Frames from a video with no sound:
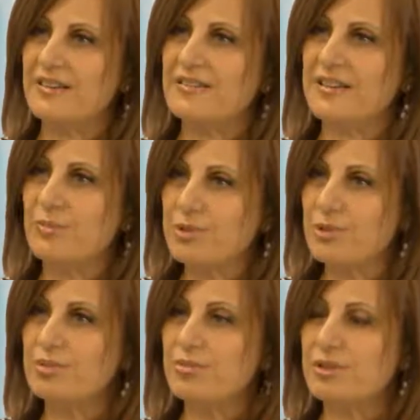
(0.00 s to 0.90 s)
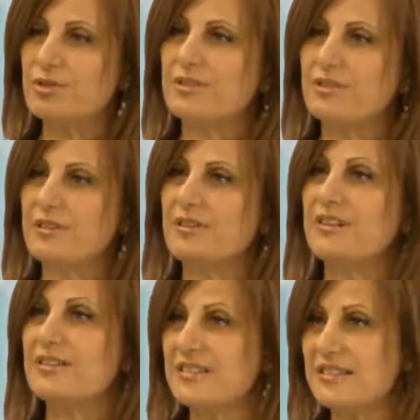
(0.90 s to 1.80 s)
سيمبتوم آه، آه، بدهم
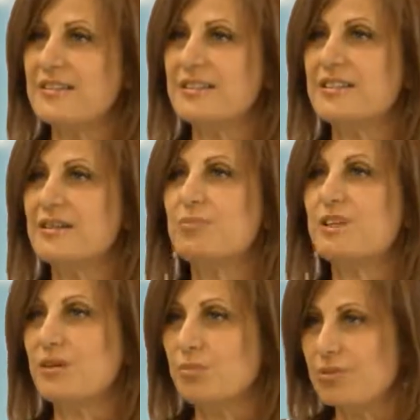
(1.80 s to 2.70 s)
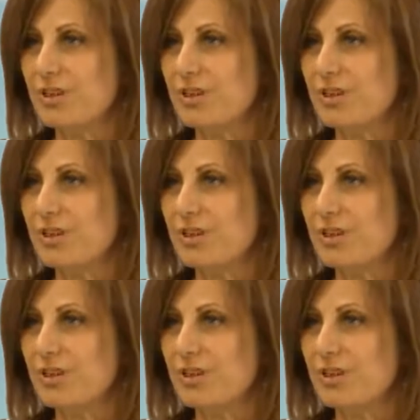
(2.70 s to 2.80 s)
الاختصاصيين بيراقبوه